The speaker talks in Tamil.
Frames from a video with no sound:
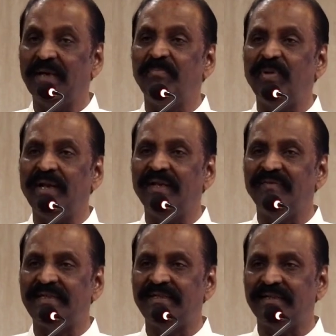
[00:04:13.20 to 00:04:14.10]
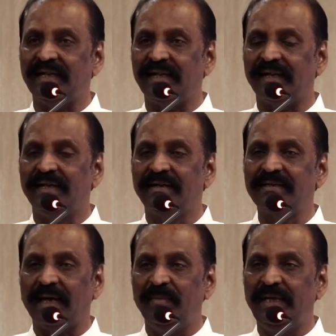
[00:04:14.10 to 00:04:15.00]
மிகப்பெரிய வெற்றிதான்
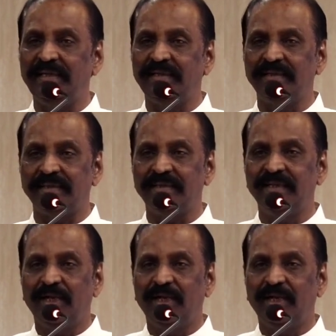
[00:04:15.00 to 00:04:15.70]
தமிழ் இன்று